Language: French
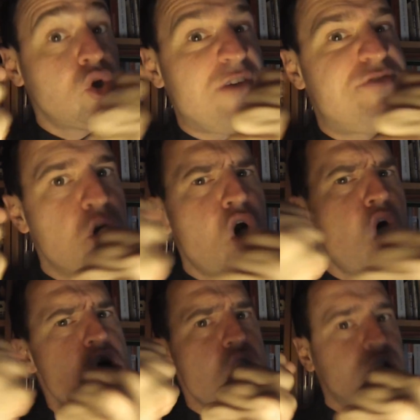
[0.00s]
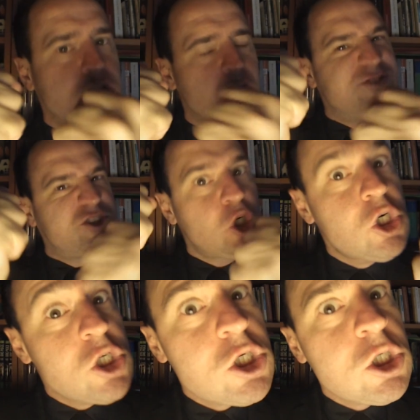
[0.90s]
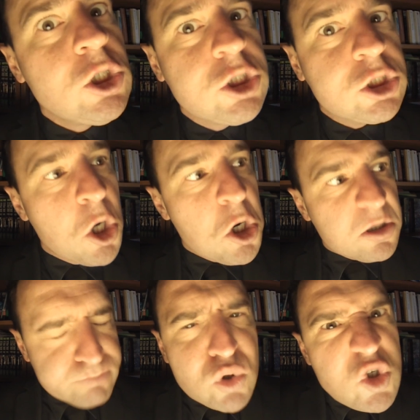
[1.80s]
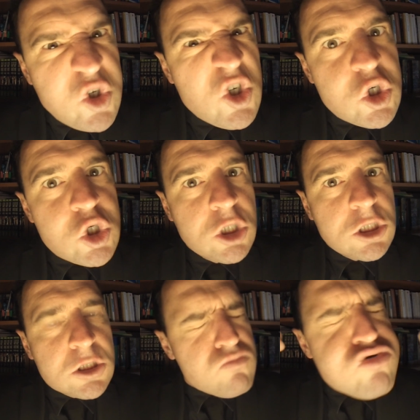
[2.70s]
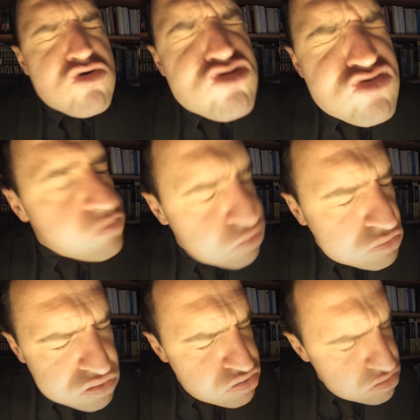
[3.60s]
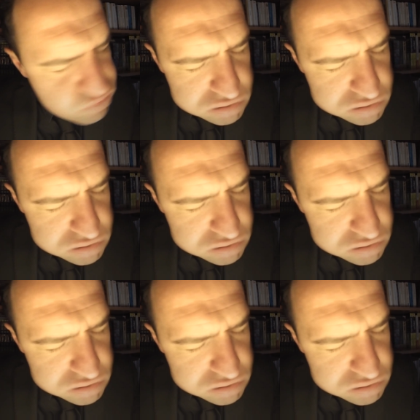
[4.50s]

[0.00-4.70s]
de la violence, de la violence, beaucoup, beaucoup, beaucoup,